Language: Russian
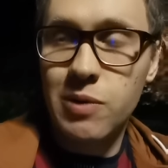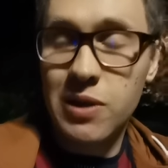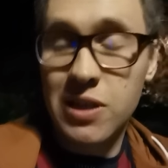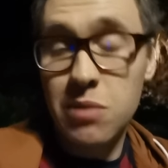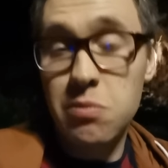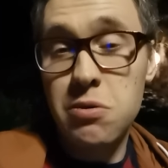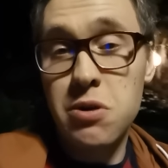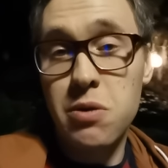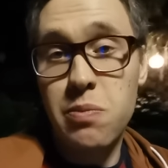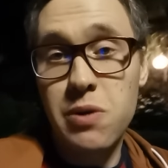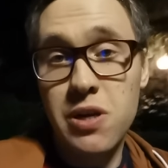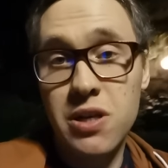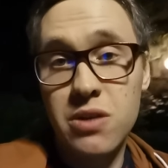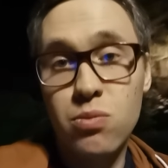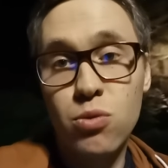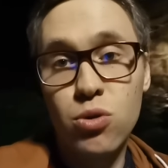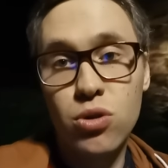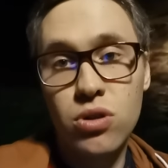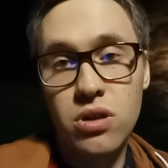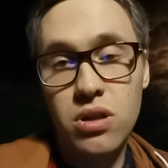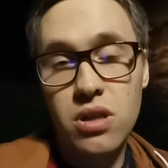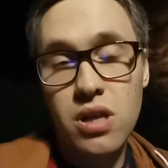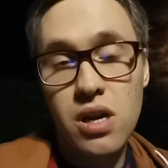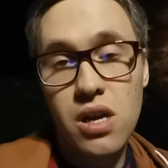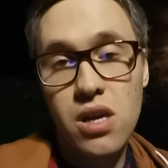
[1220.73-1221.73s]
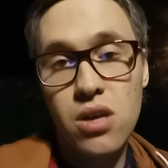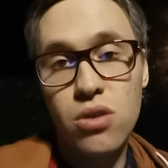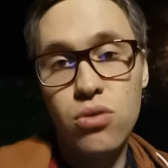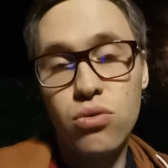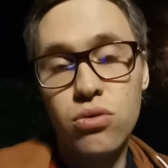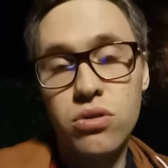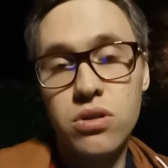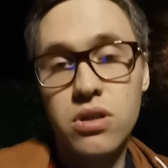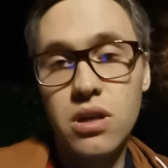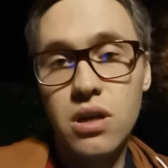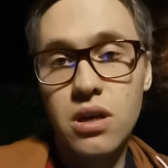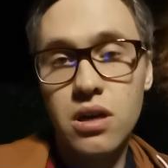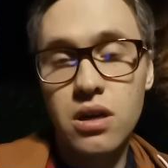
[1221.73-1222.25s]
Спасибо за просмотр, дорогие
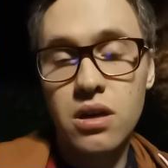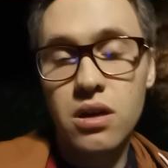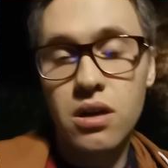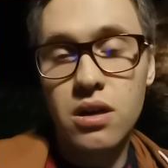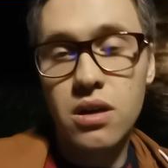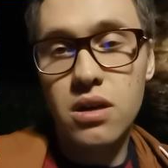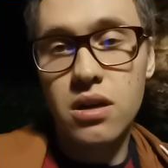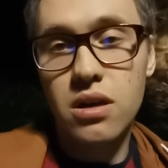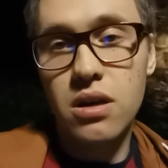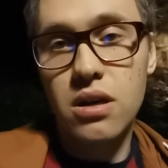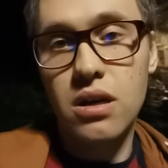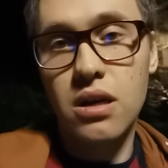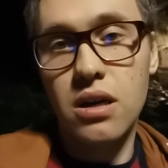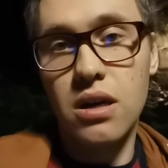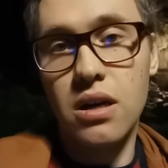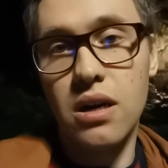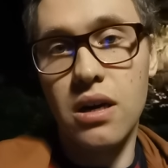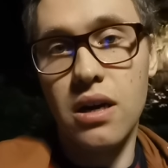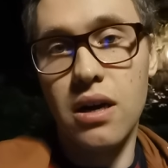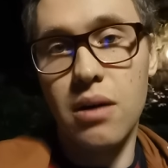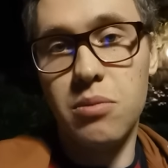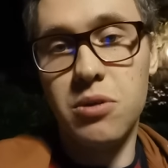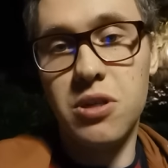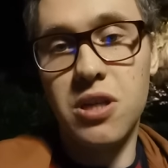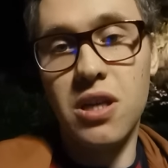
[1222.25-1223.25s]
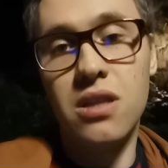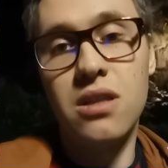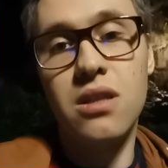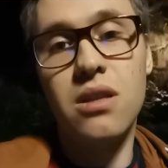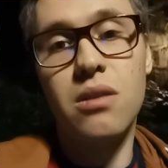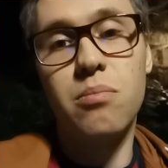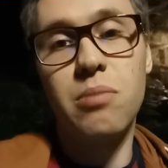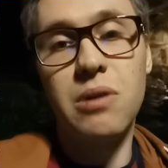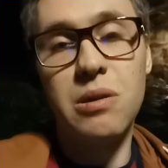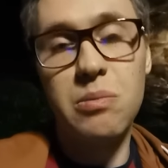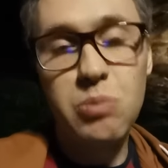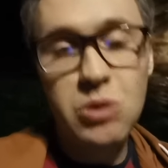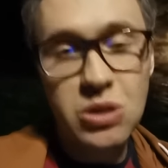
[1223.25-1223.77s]
друзья. А,
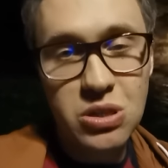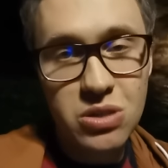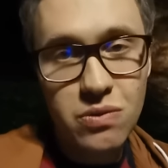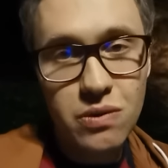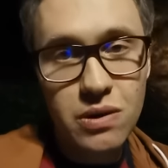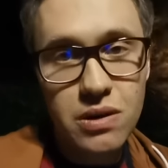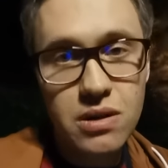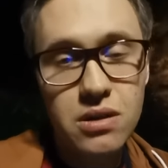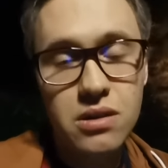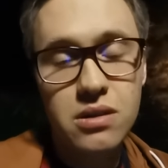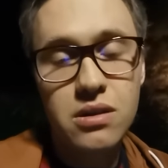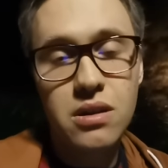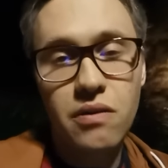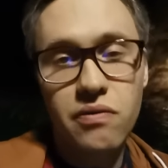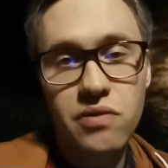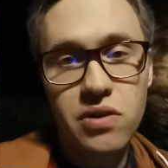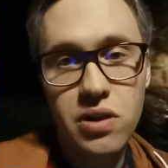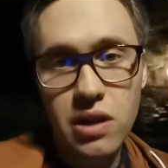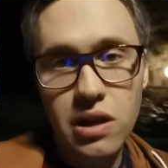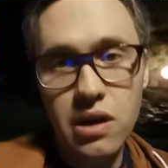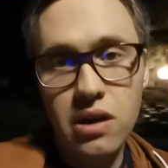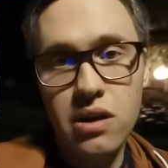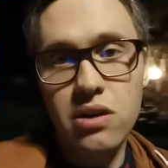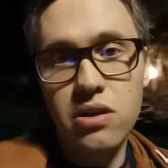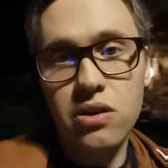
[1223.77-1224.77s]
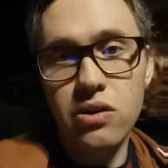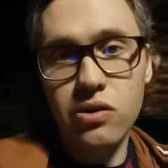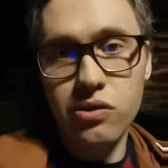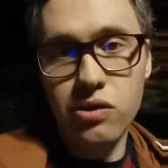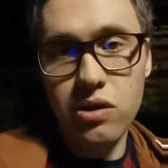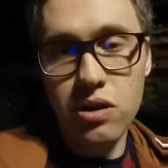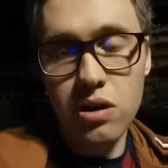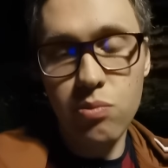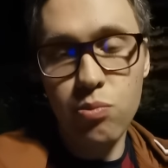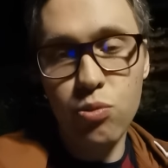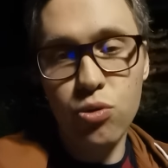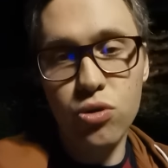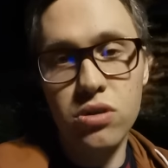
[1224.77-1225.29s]
обязательно подписывайтесь, ставьте лайки,
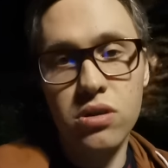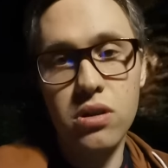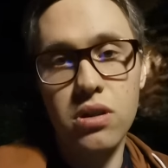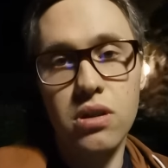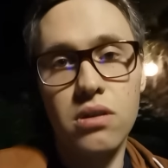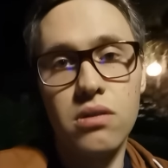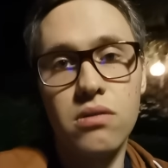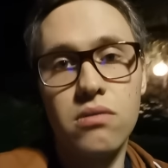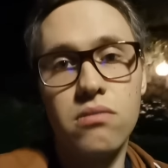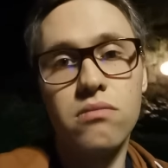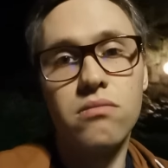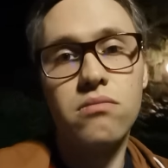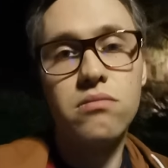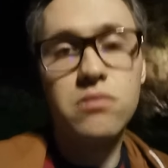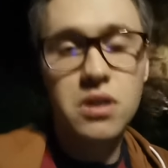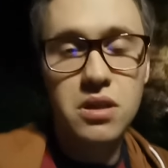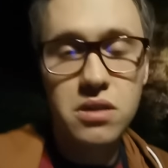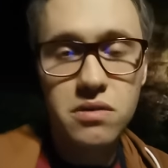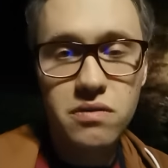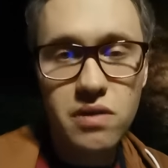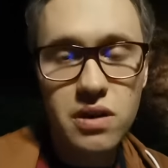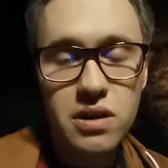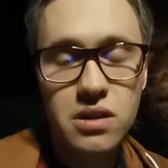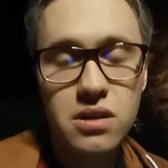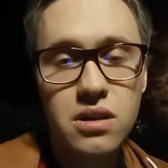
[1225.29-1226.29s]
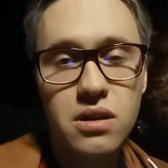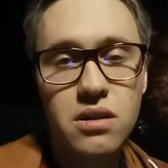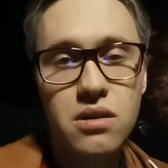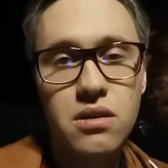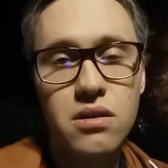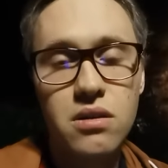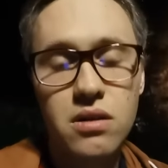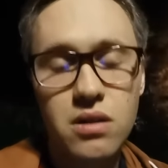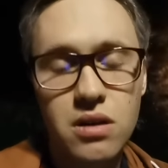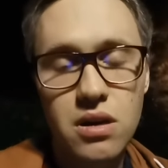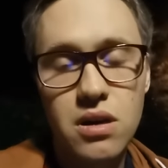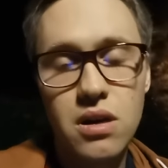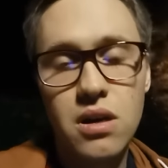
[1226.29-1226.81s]
делайте репосты. На
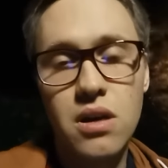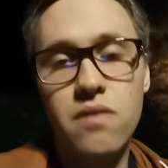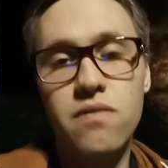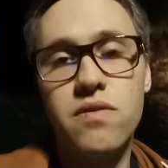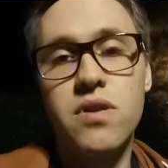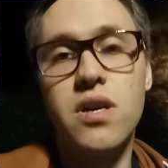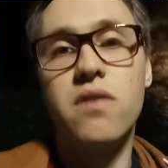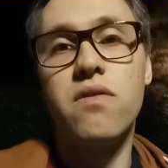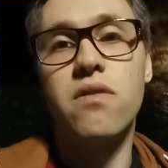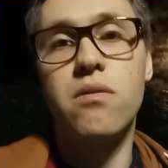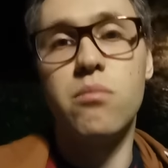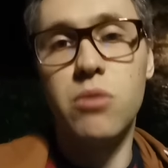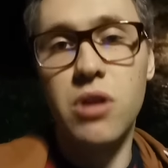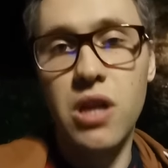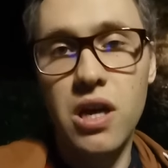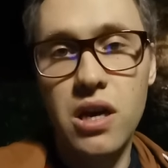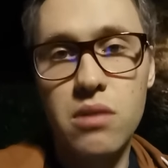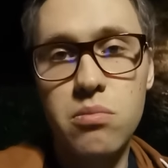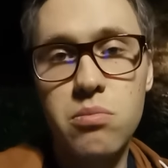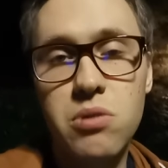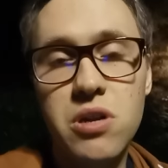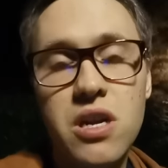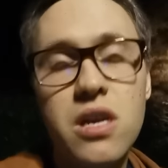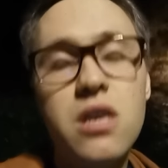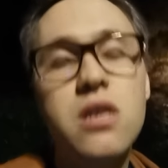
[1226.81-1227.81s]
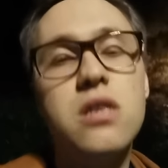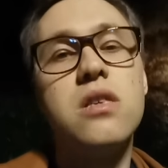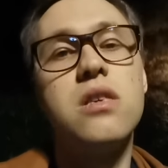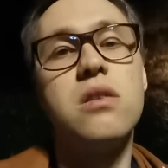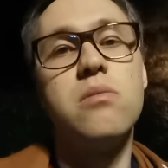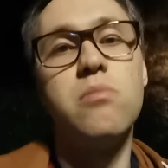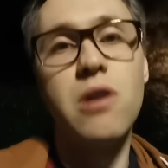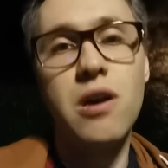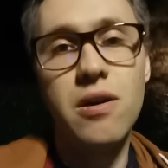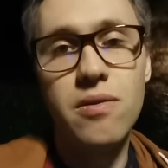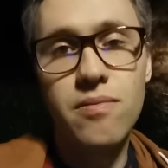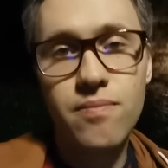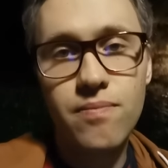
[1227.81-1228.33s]
связи. Всех вам благ, берегите
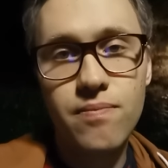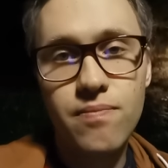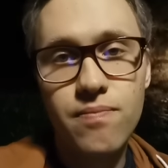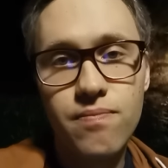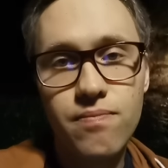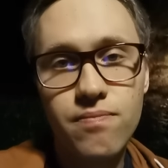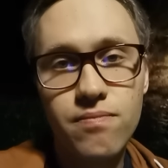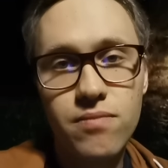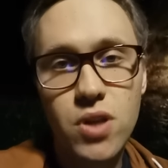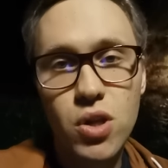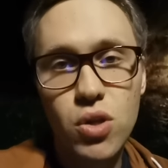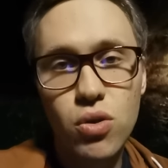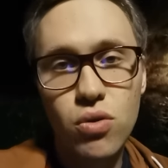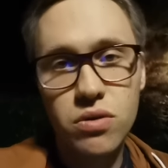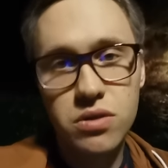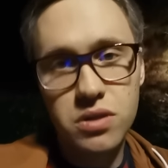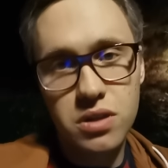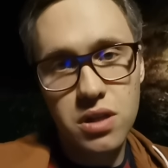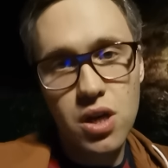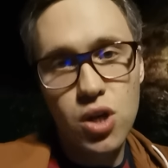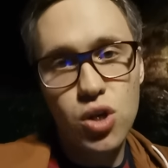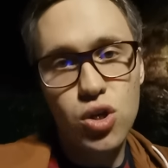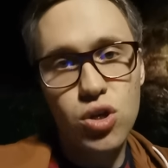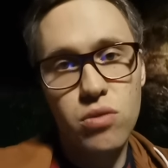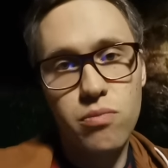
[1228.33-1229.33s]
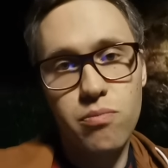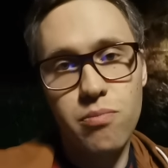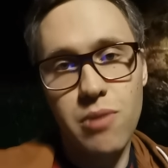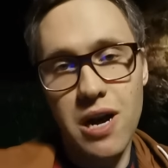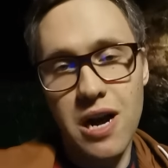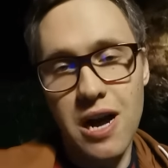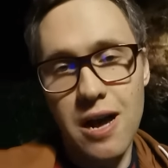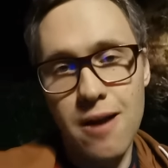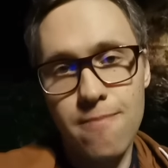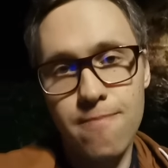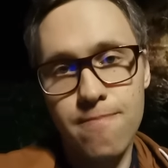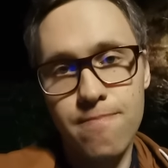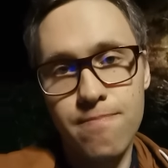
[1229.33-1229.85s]
себя. До новых встреч,
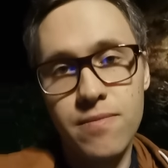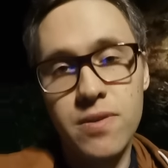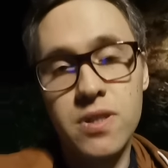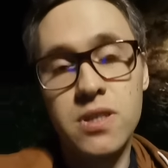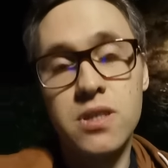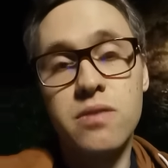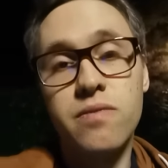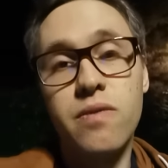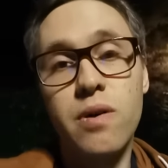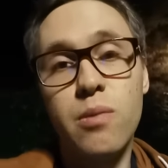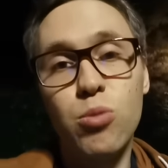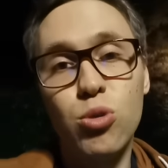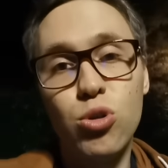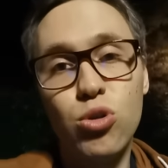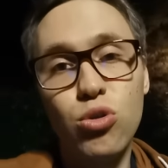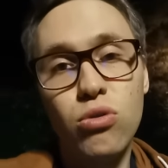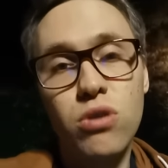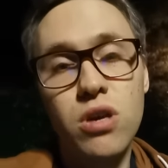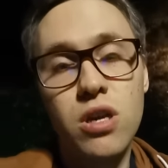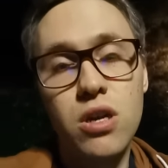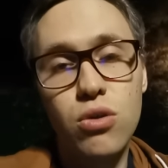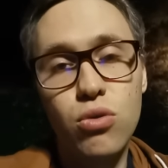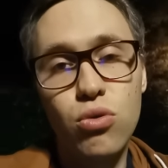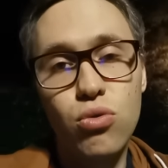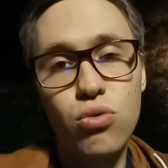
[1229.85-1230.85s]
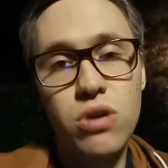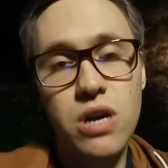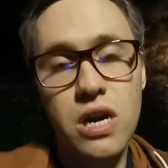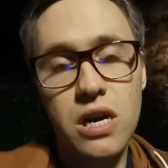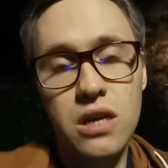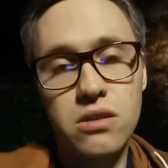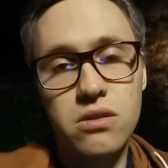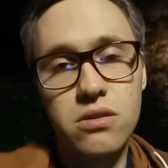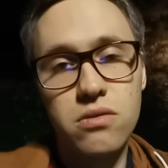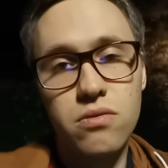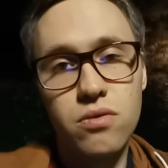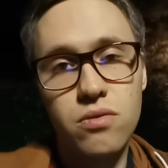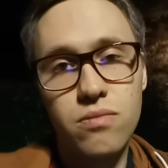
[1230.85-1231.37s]
пока. Свободу Кириллу
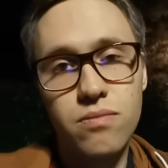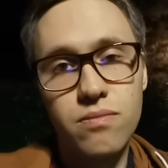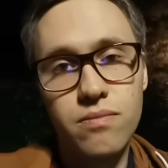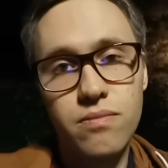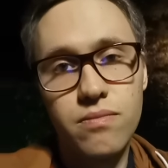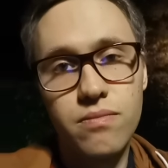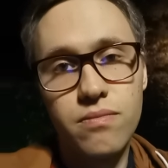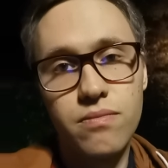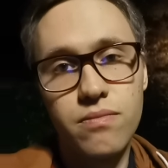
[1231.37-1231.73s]
Украинцеву.